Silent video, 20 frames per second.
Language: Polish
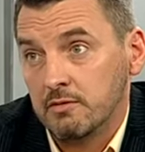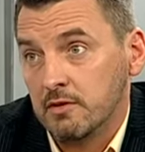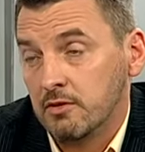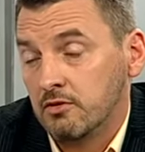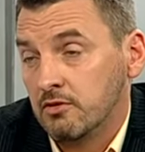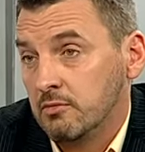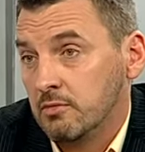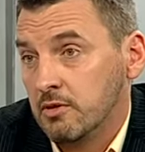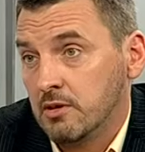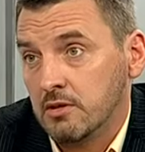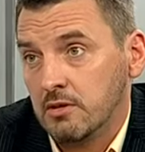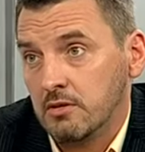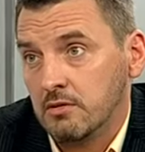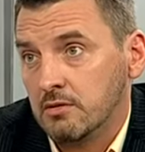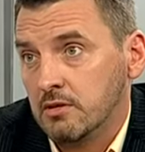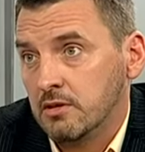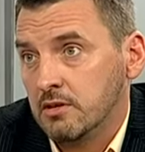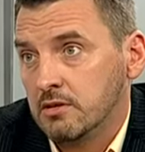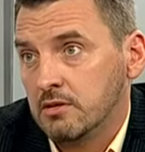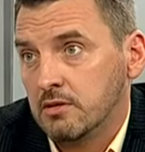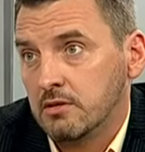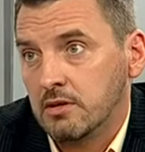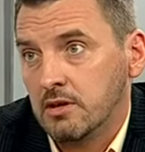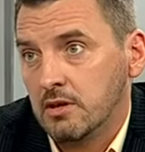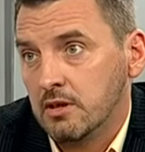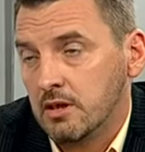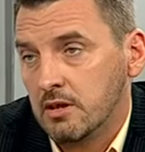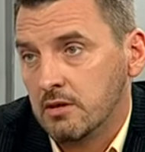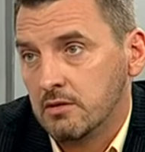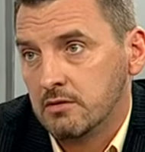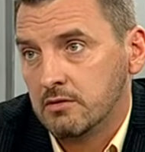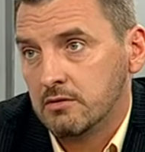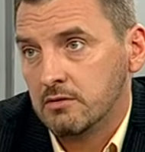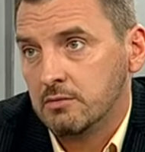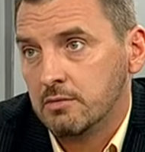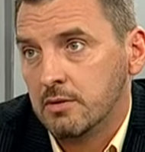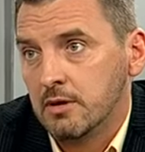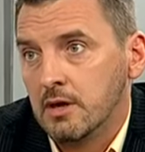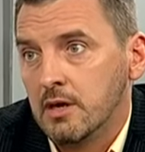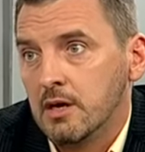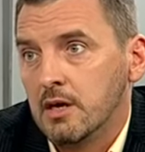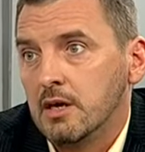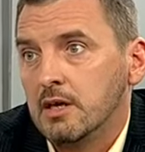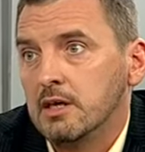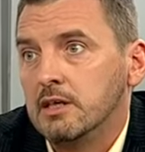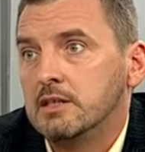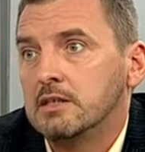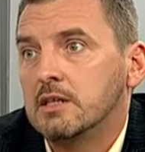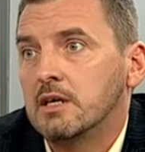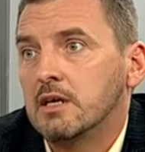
W naszym regionie jest to kilka osób. A każda szkoła, i